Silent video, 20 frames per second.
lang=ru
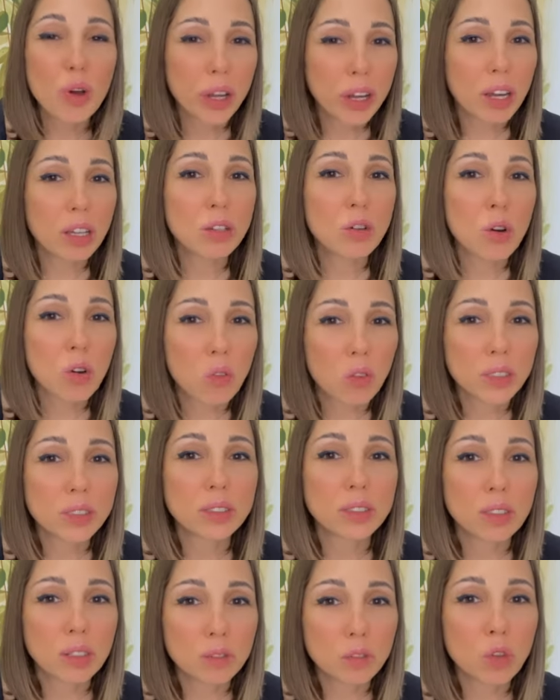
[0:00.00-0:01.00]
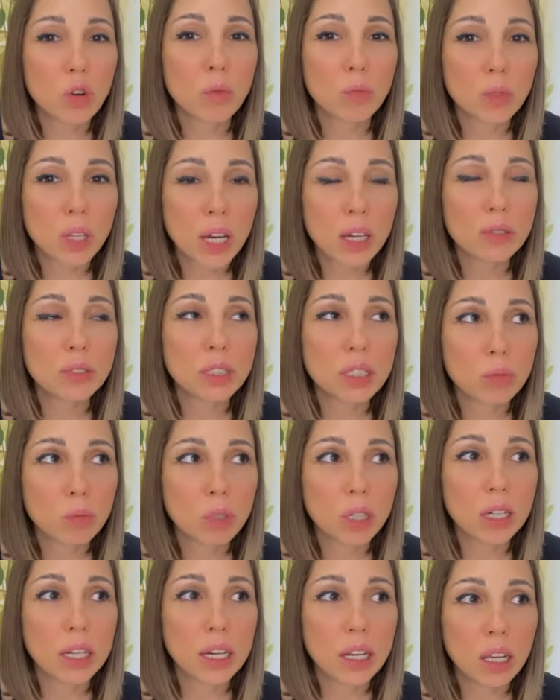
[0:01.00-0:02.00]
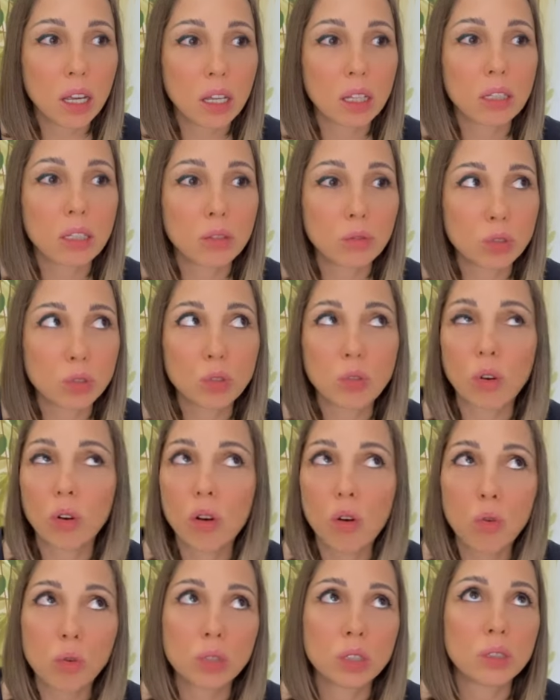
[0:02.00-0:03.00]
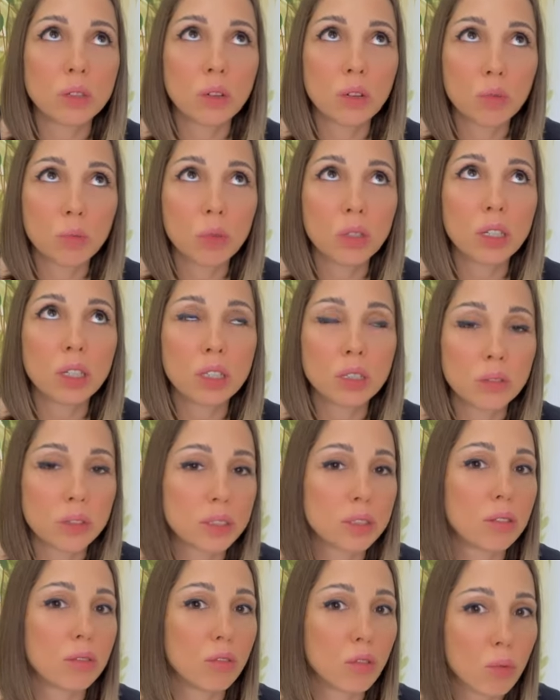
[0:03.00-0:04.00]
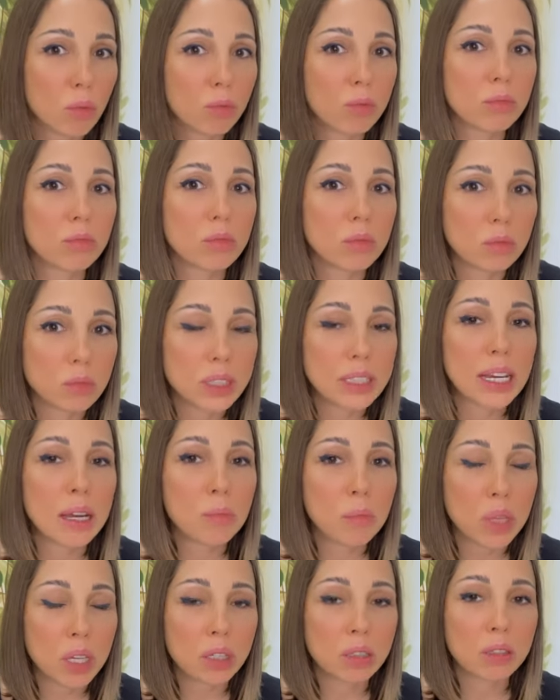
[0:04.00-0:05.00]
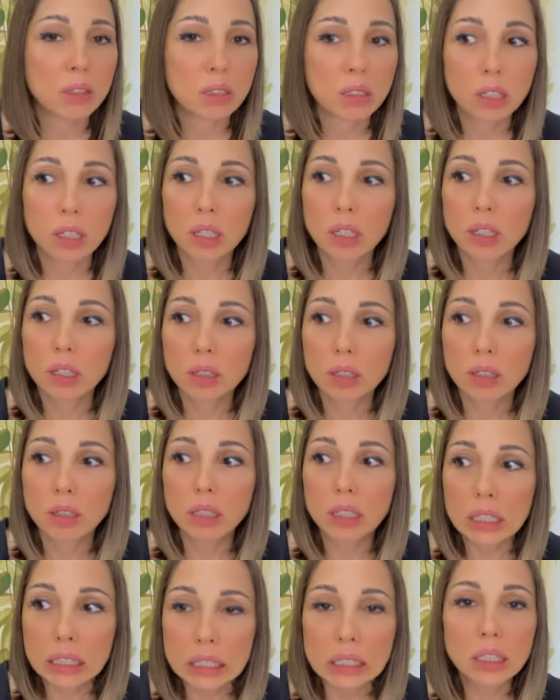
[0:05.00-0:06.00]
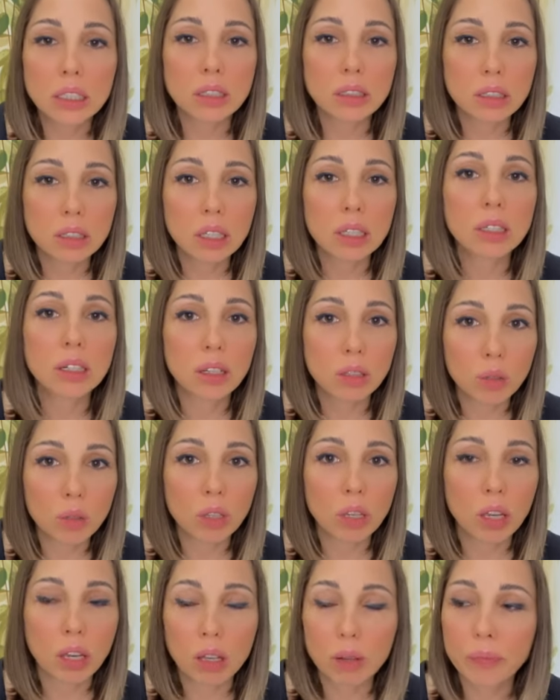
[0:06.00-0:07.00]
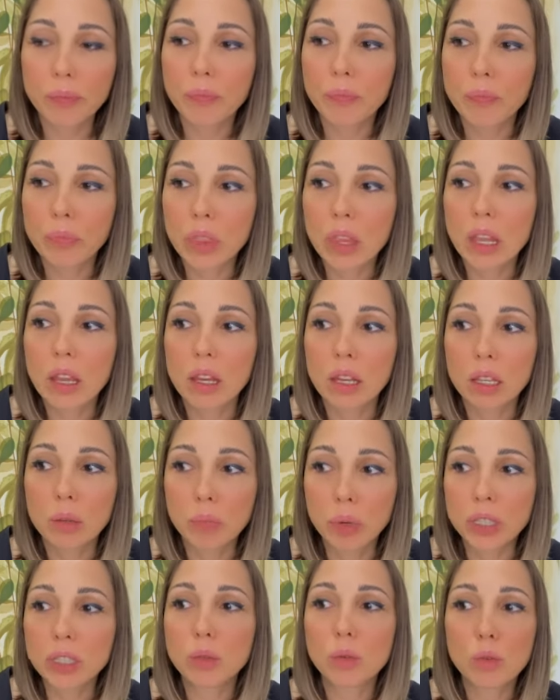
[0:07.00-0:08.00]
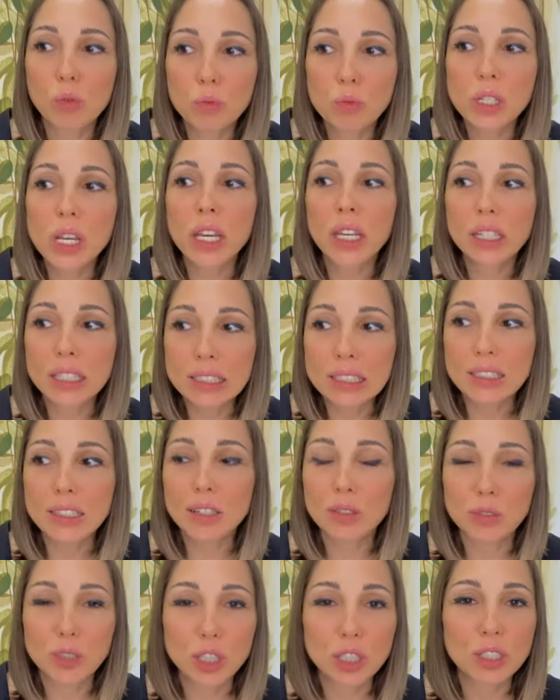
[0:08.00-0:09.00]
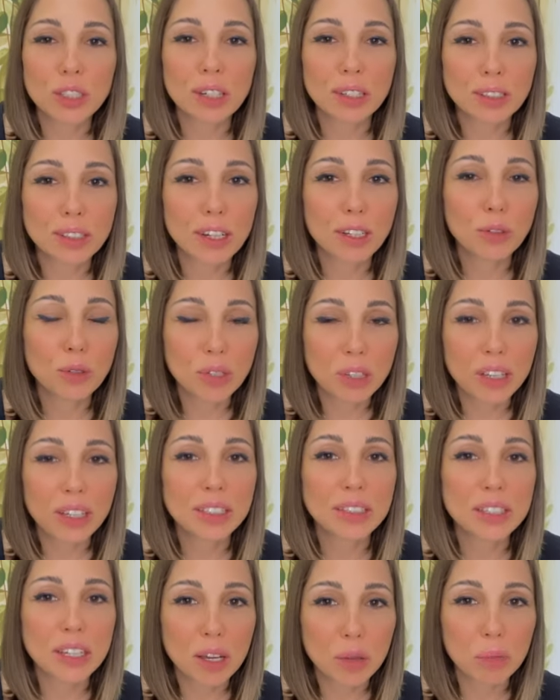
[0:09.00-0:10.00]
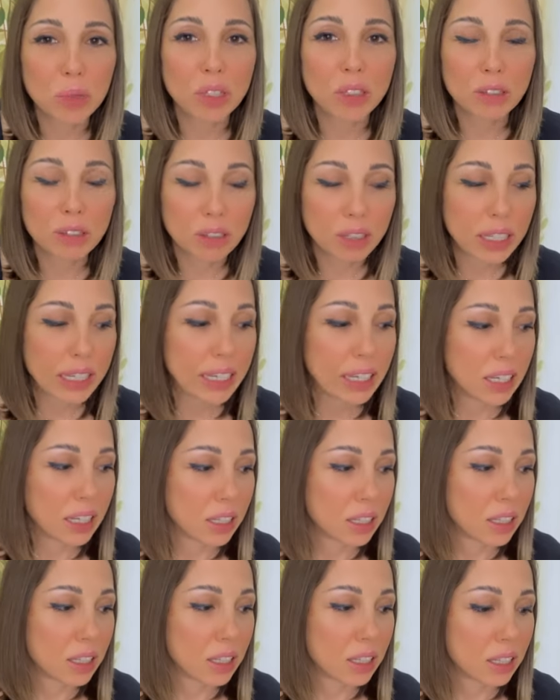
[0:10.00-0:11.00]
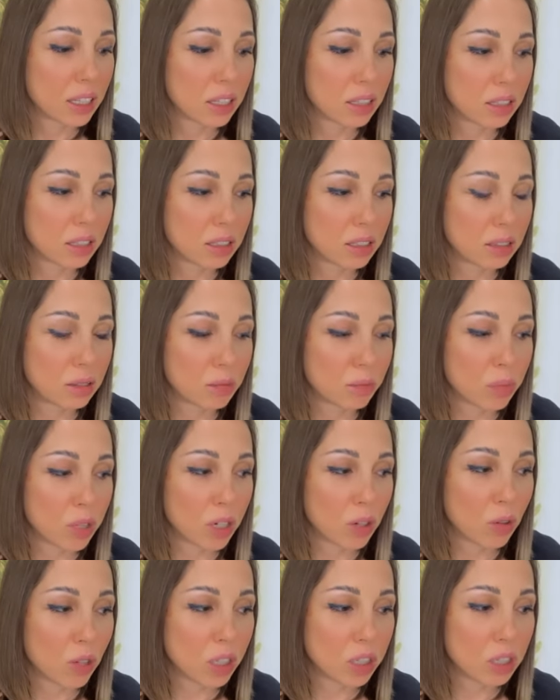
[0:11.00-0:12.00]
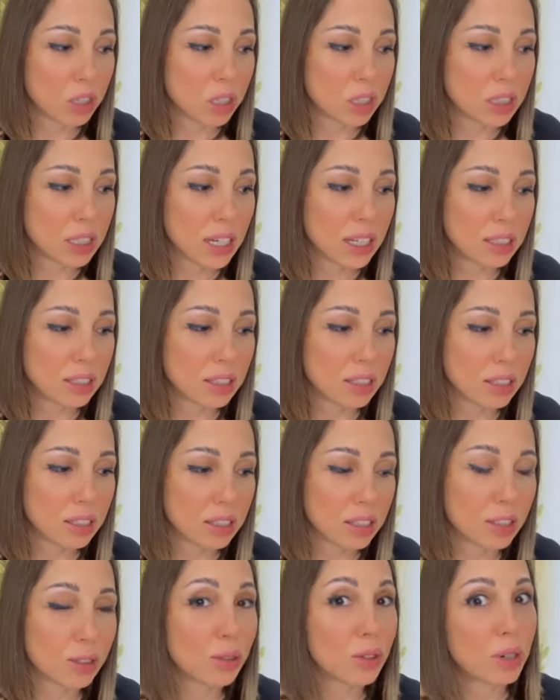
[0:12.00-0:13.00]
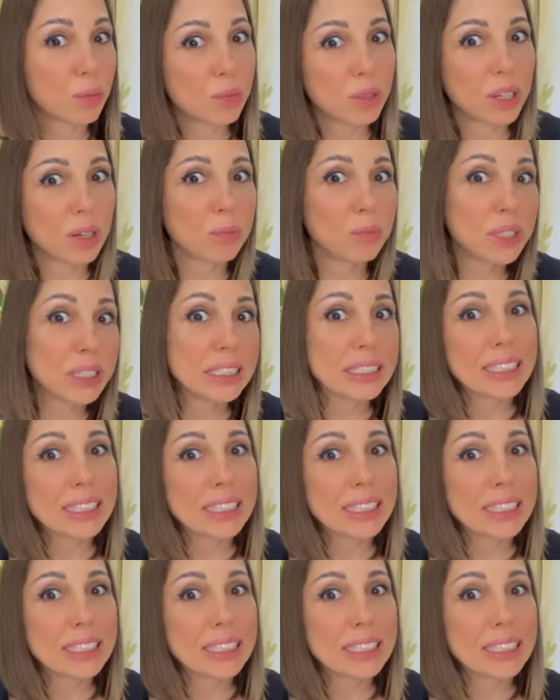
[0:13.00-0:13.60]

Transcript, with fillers: мой конек в основном, да, все мои клиенты, вот сколько отзывов было, это в основном диабет и онкология. Поэтому у меня и книга вышла «Онкология и диабет» пару лет назад, которая была